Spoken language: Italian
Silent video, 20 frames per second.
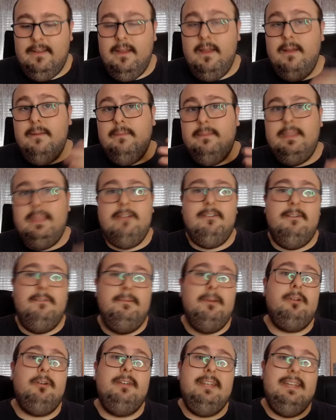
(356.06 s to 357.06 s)
Devo
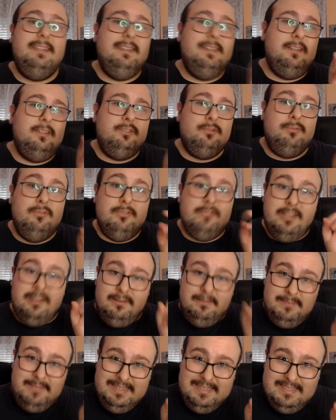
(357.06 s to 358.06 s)
però chiedere scusa
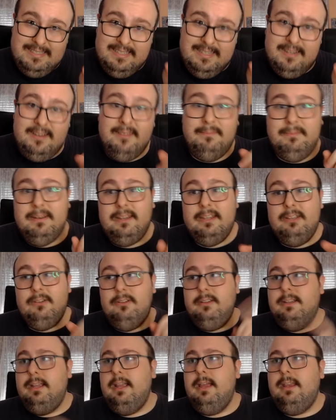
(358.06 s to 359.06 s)
al mister perché io
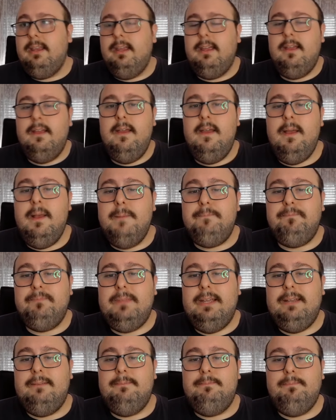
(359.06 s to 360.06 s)
ieri
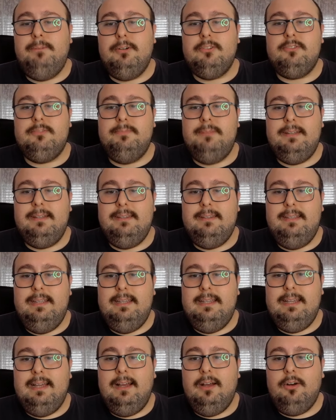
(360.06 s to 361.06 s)
nel post
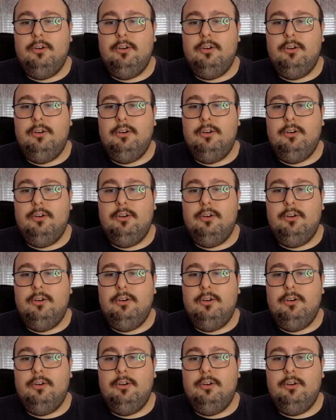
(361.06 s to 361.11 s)
partita ho